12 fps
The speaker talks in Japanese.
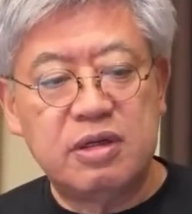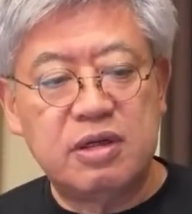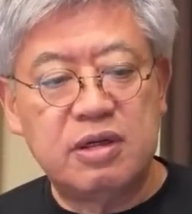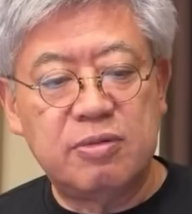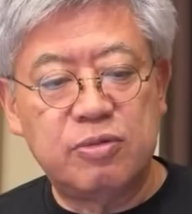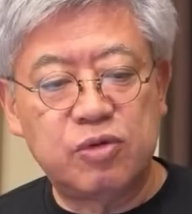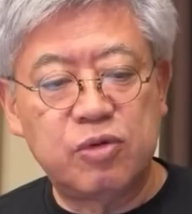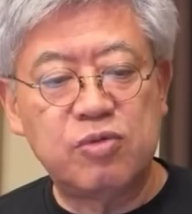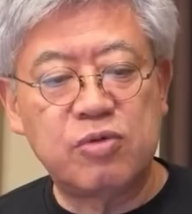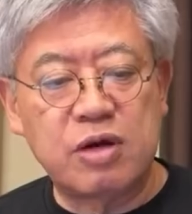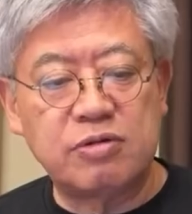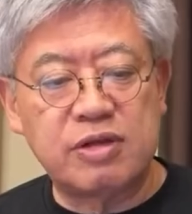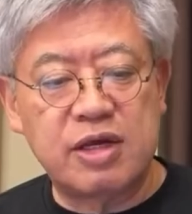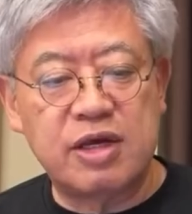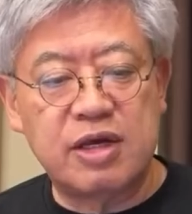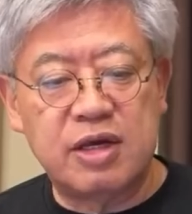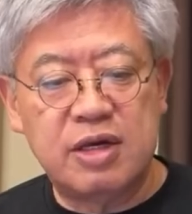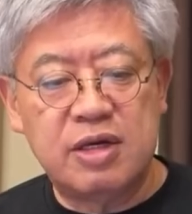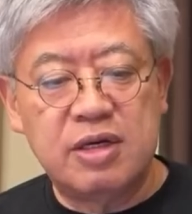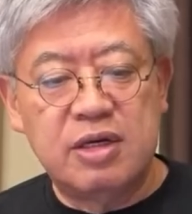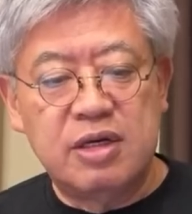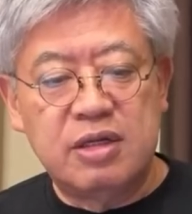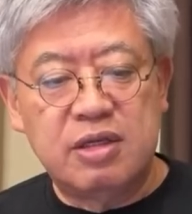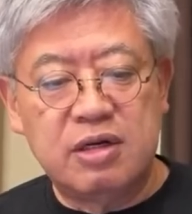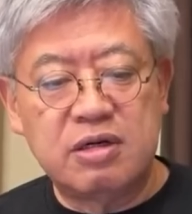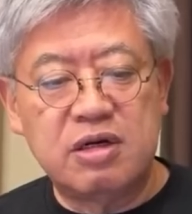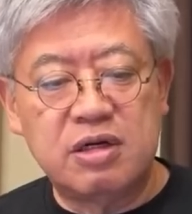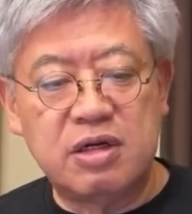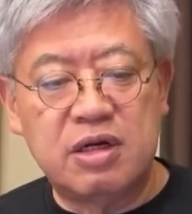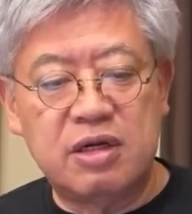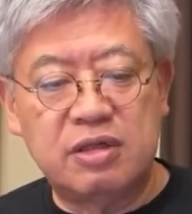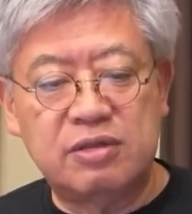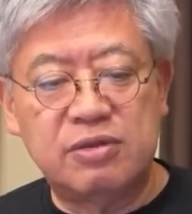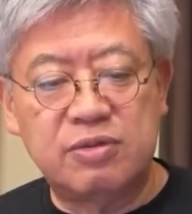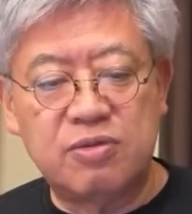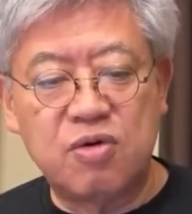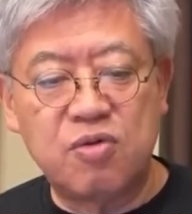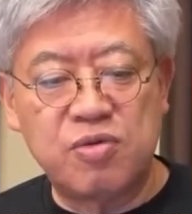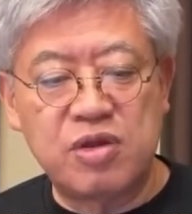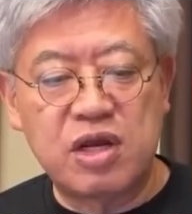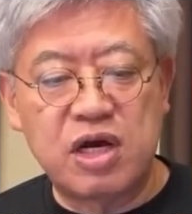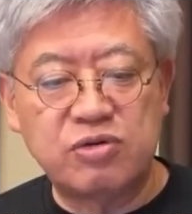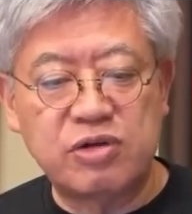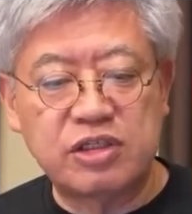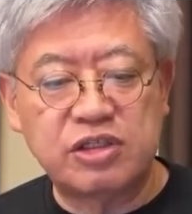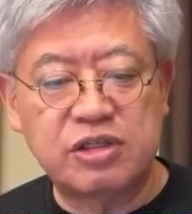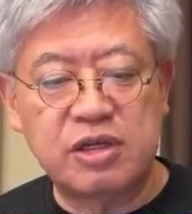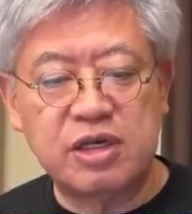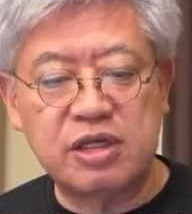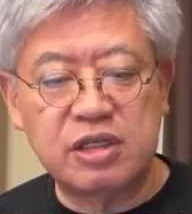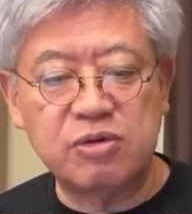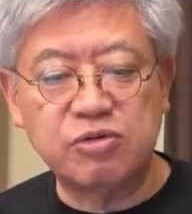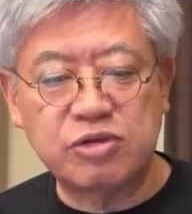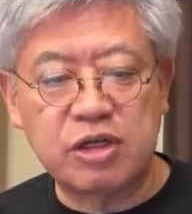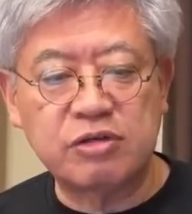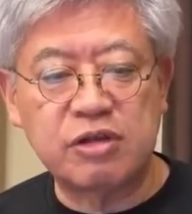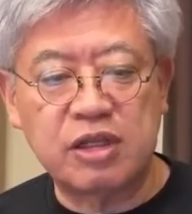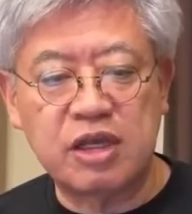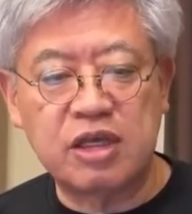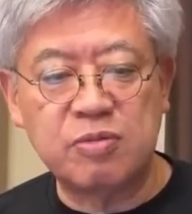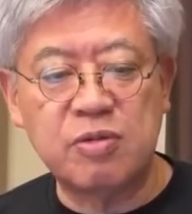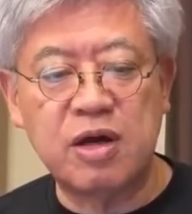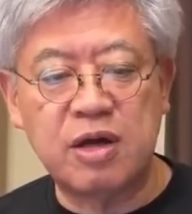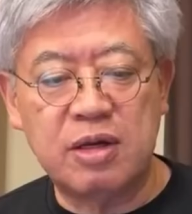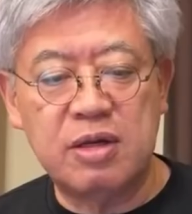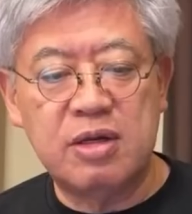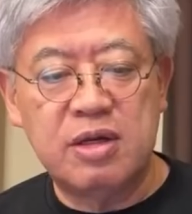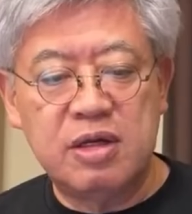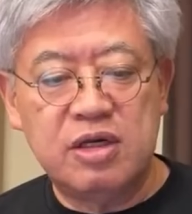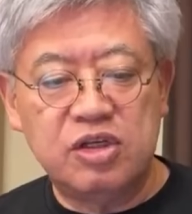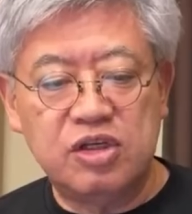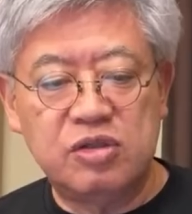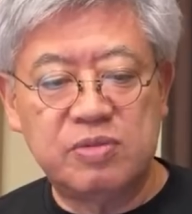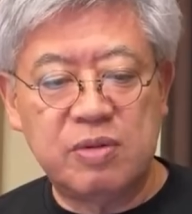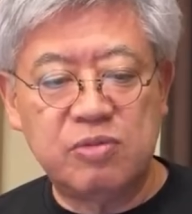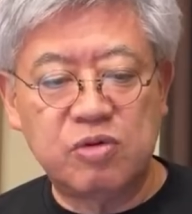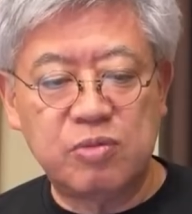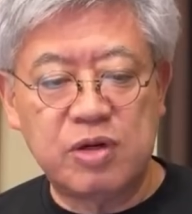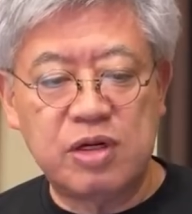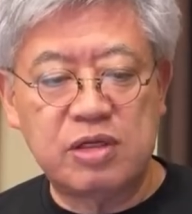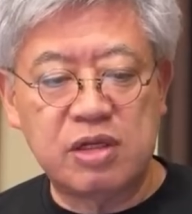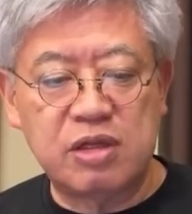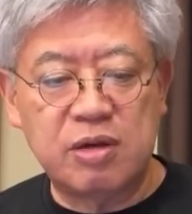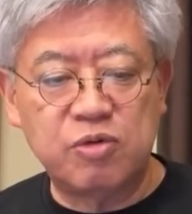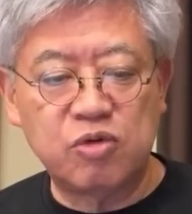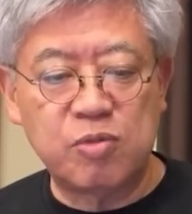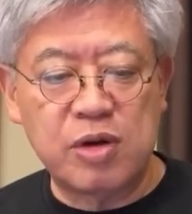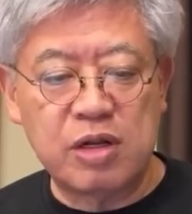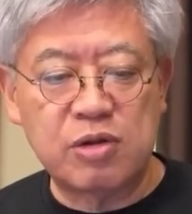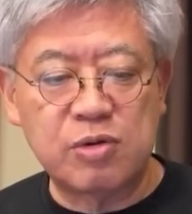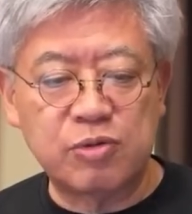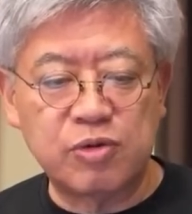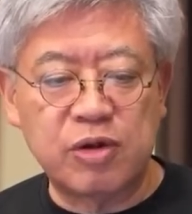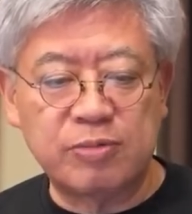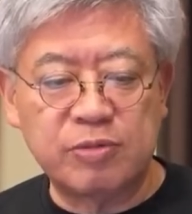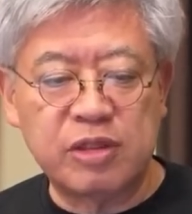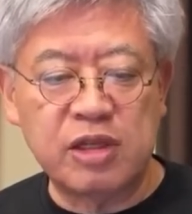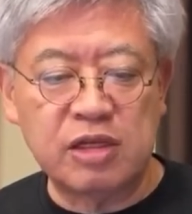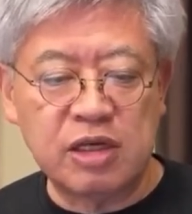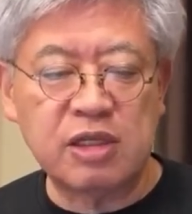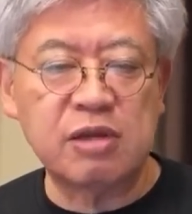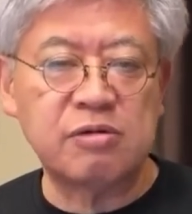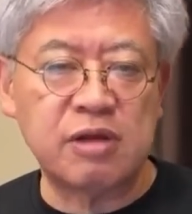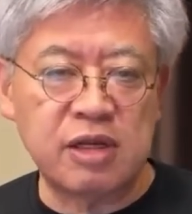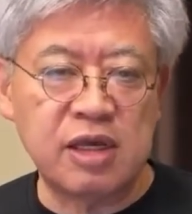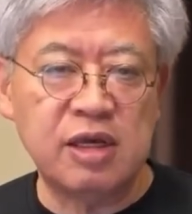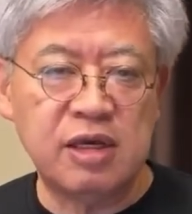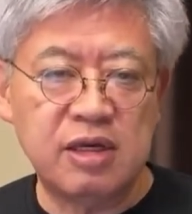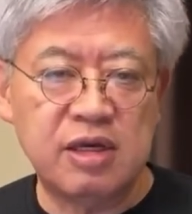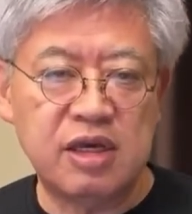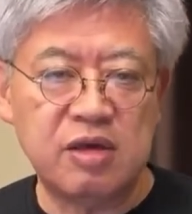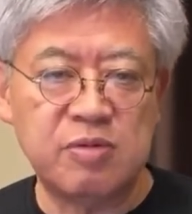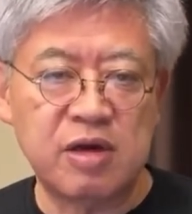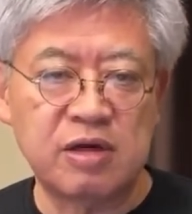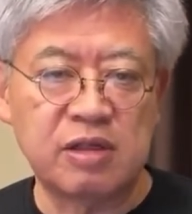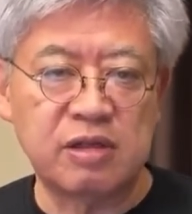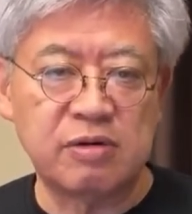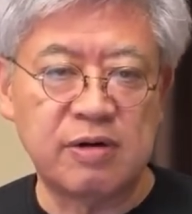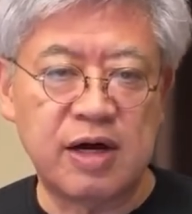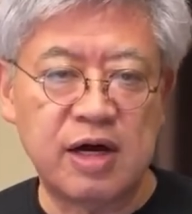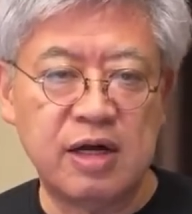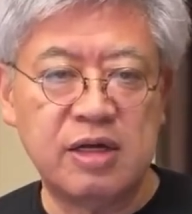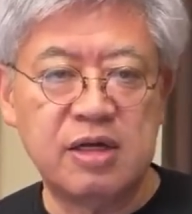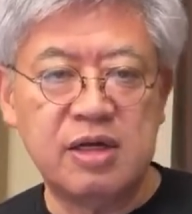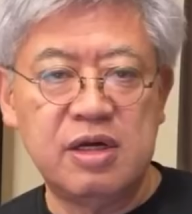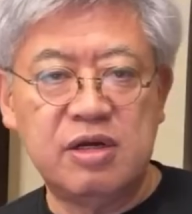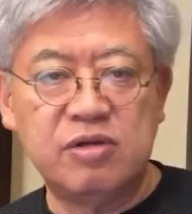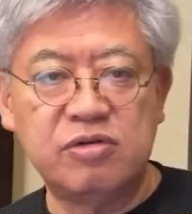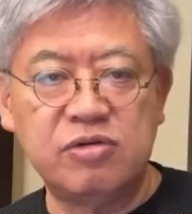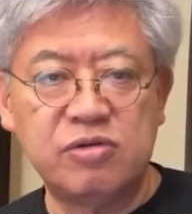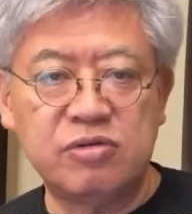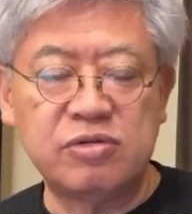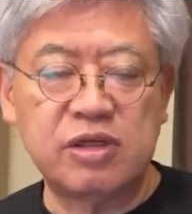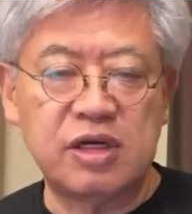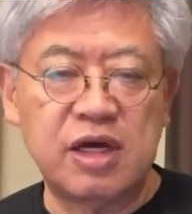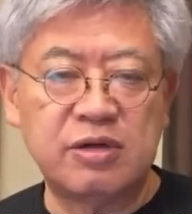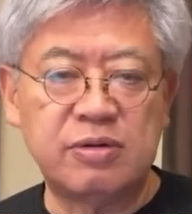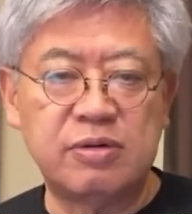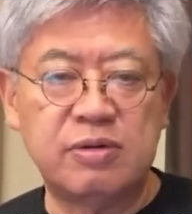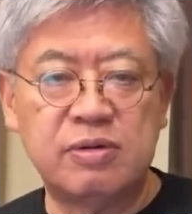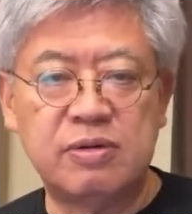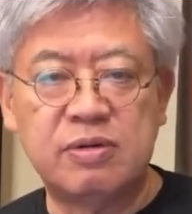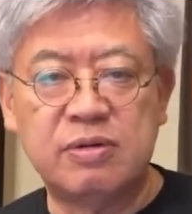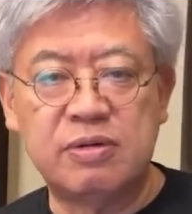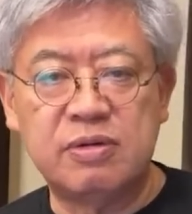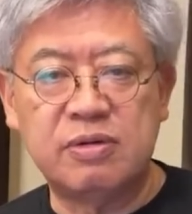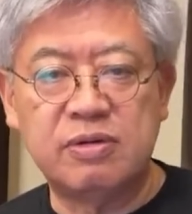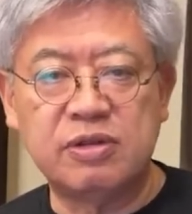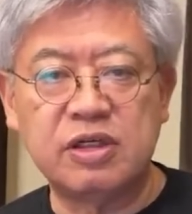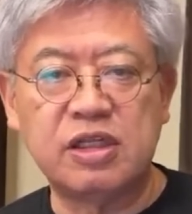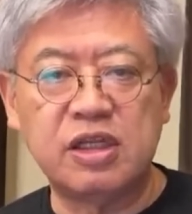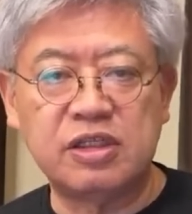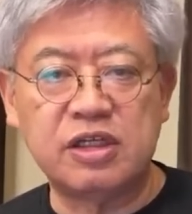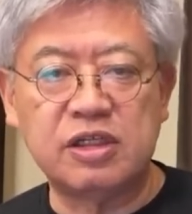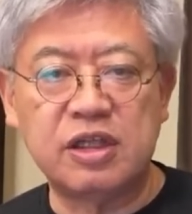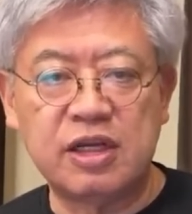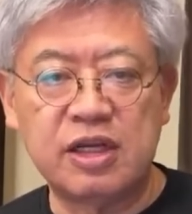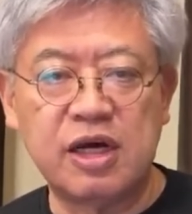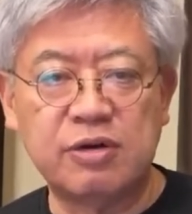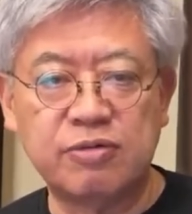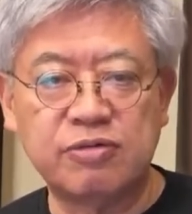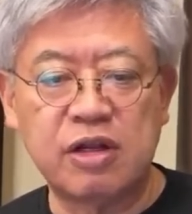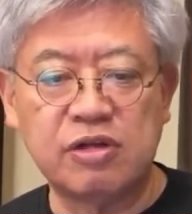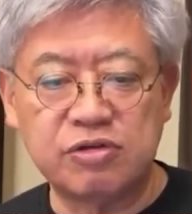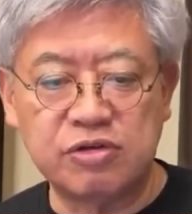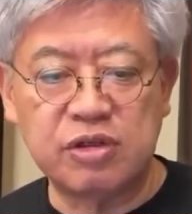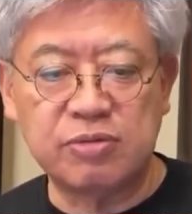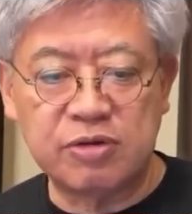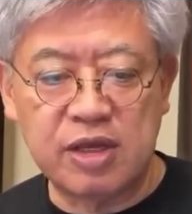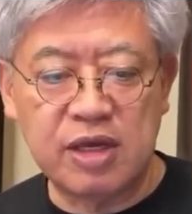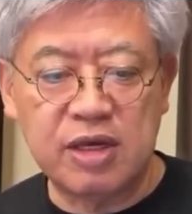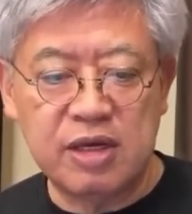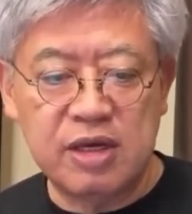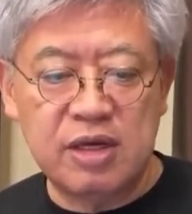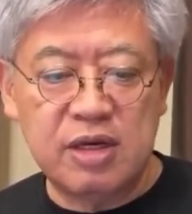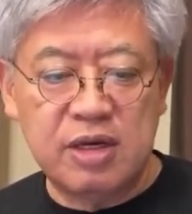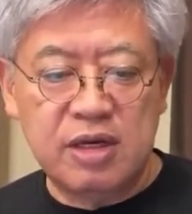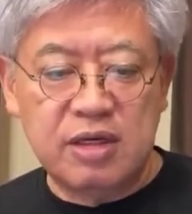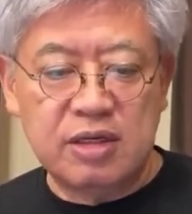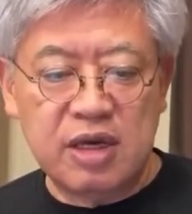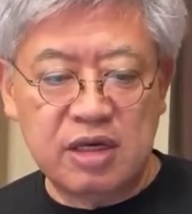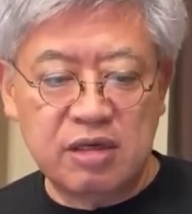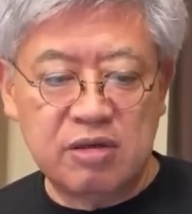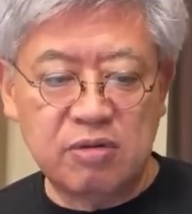あもうともかくね、なんかその国民に顔出ししてりゃいいってことじゃなくてね、今、一番求められてるのは、求められてることはみんな逃げてるんだよね、エイミヤ家っていうのは。ニューヨークで、あのー、逃げてっちゃったね、あの2人についてもね。結